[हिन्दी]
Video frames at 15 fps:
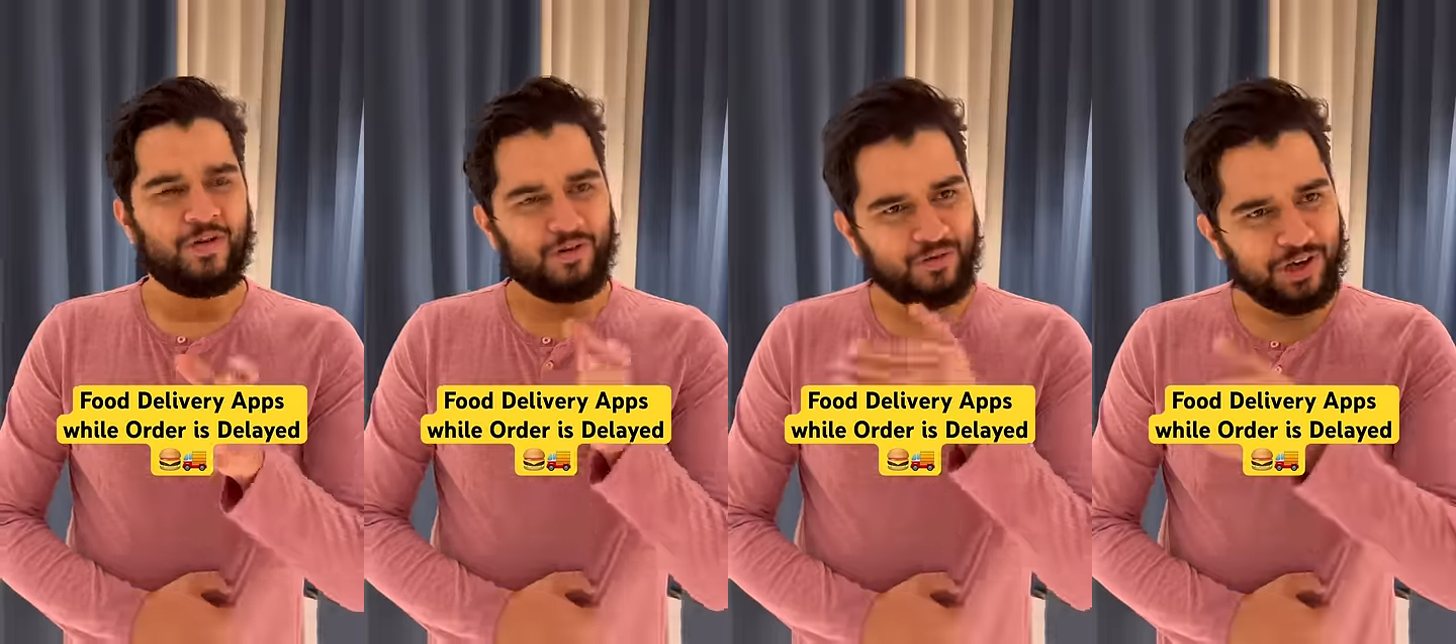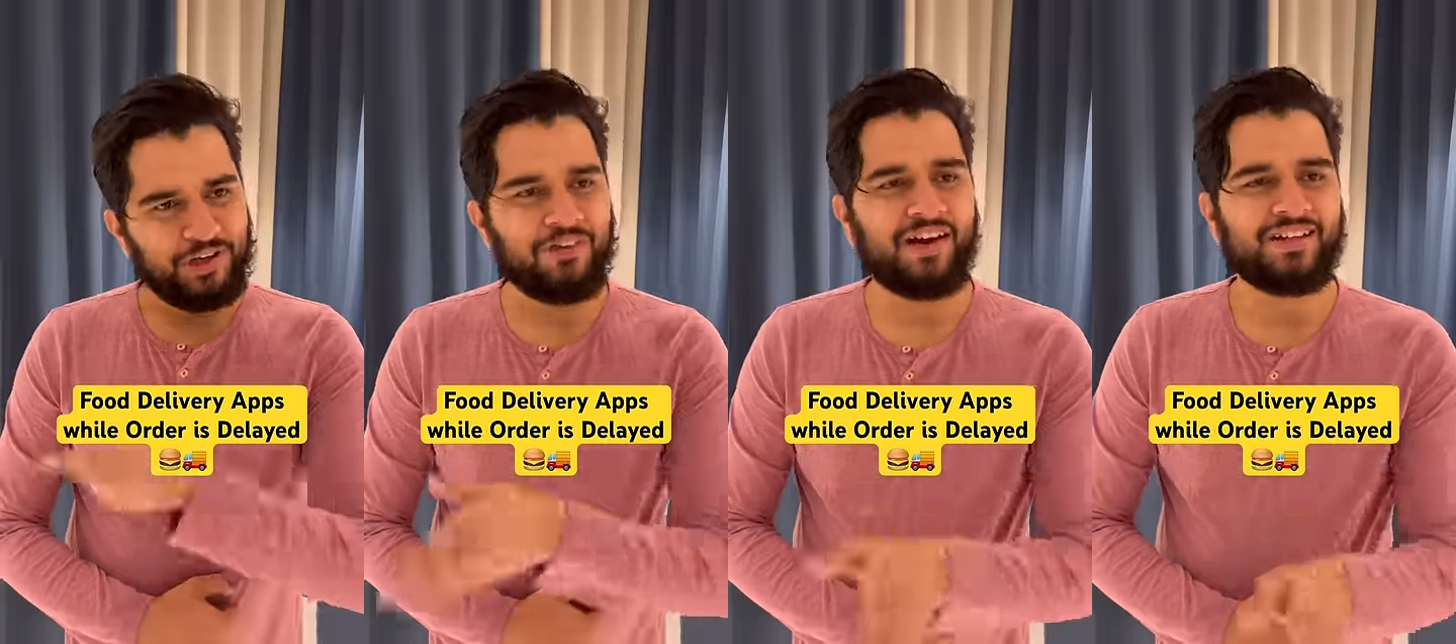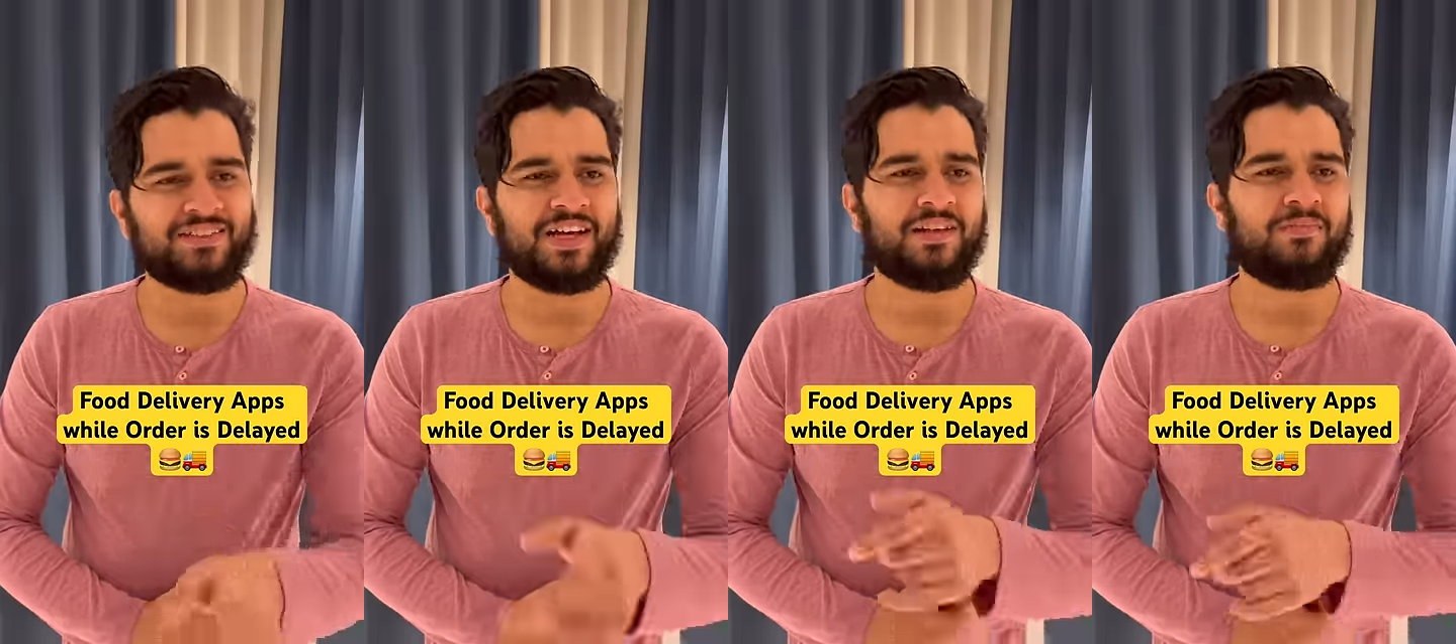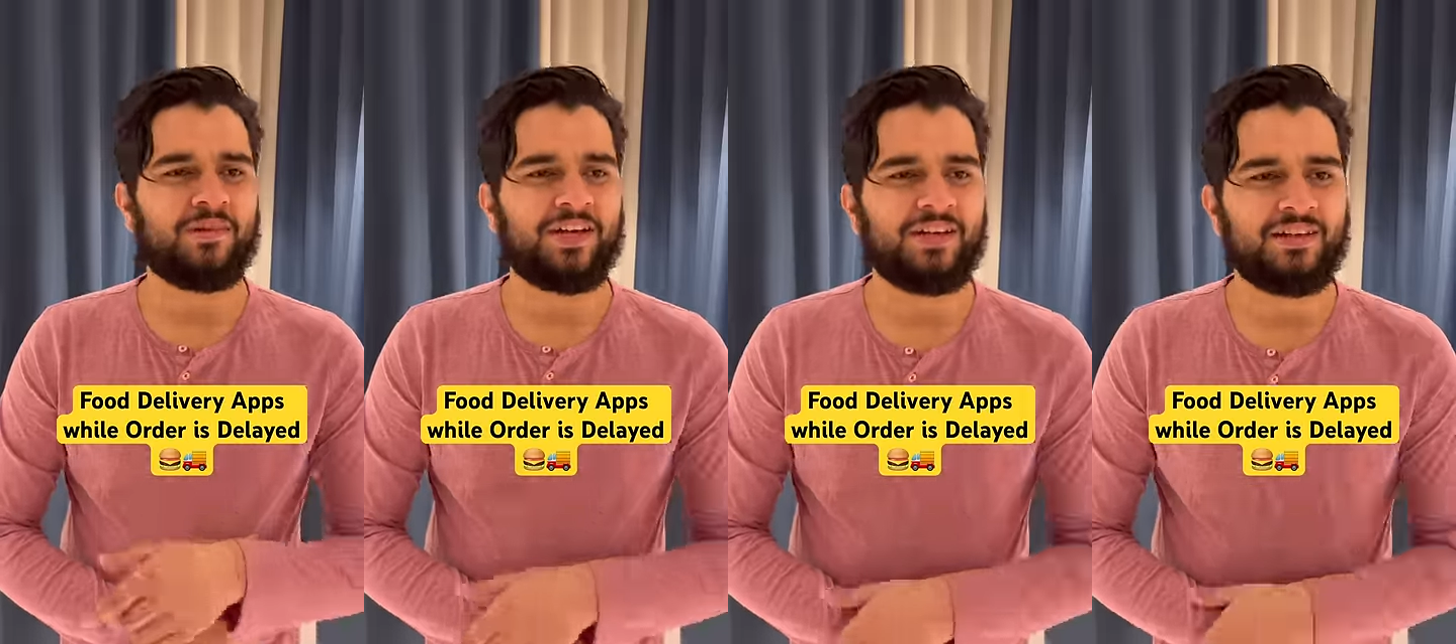वही वाले सात
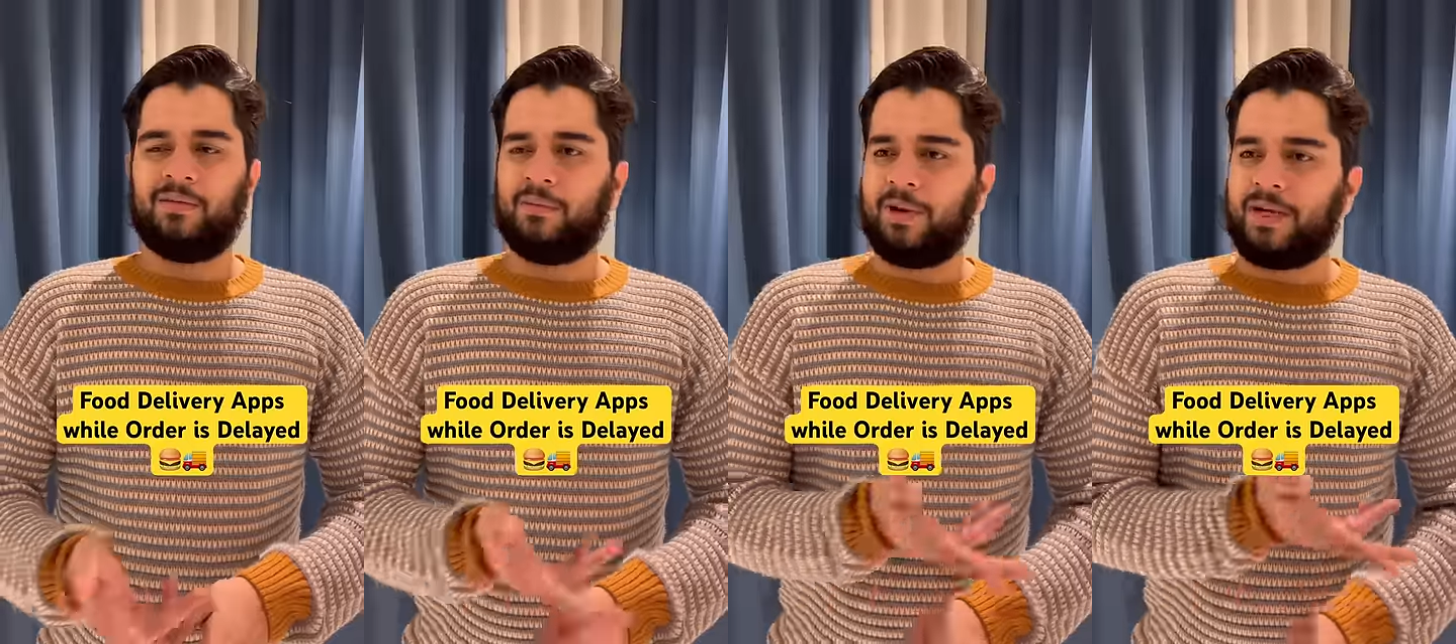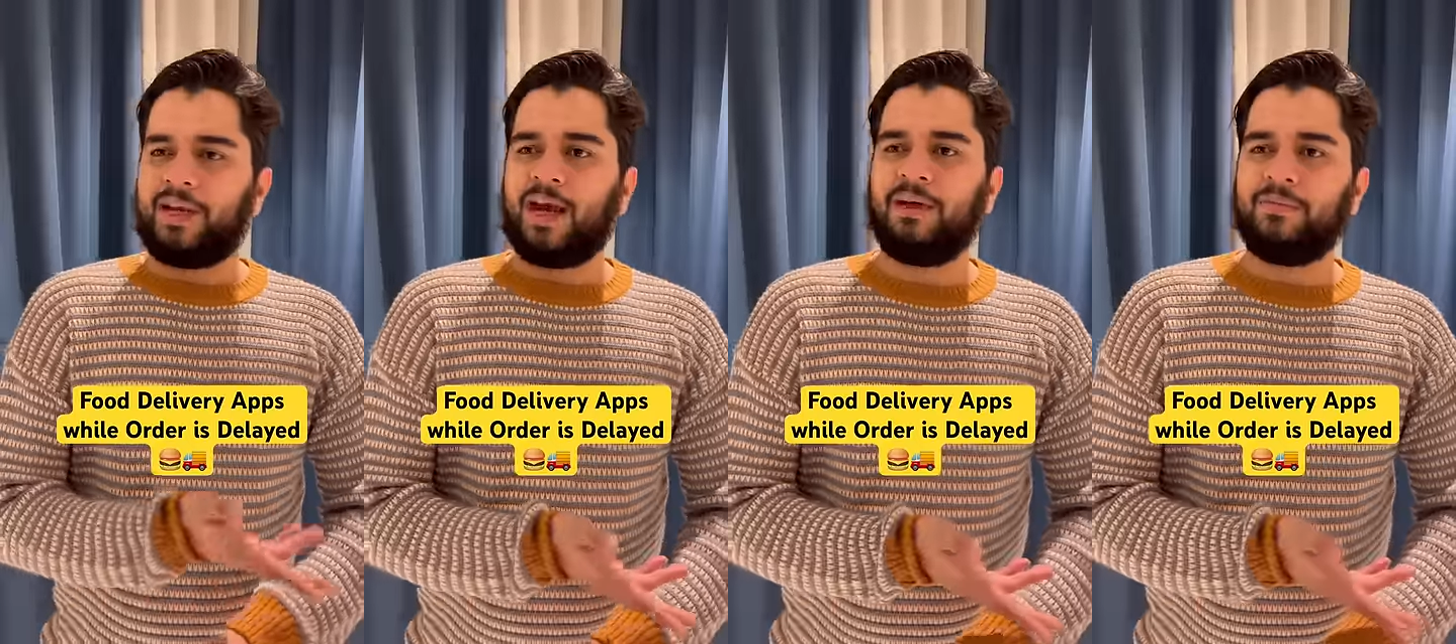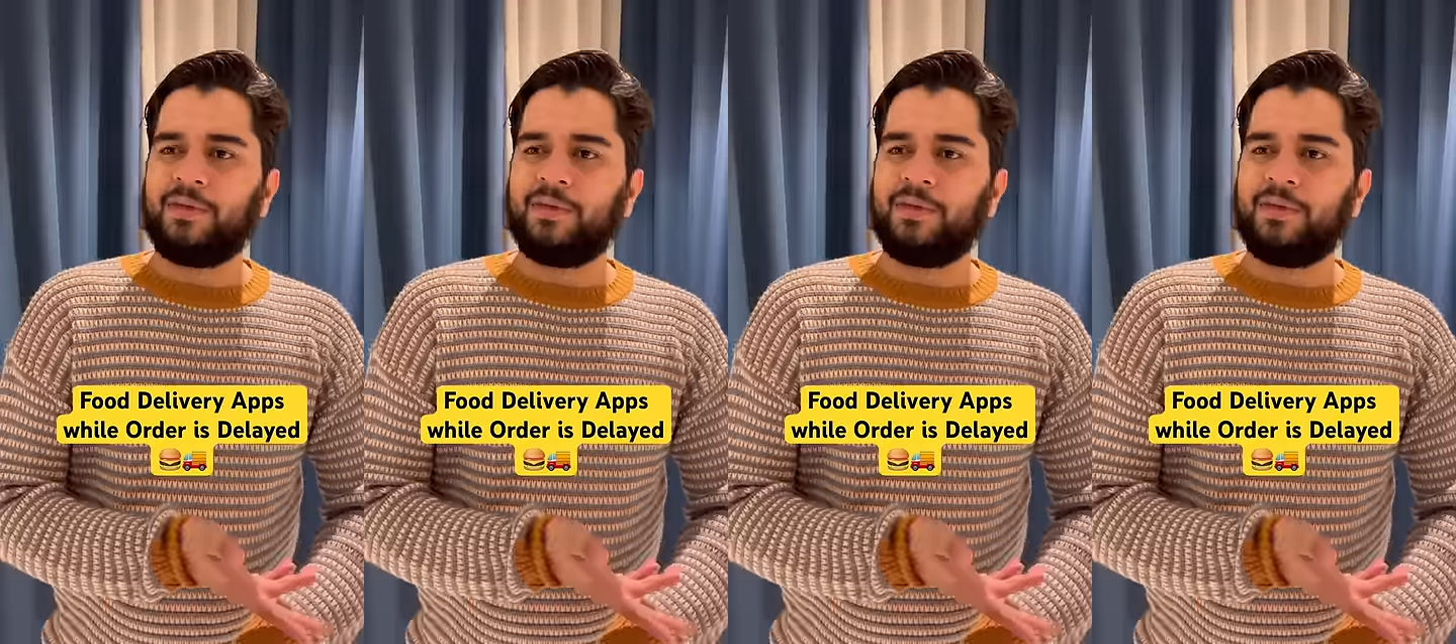मिनट मैं टाइम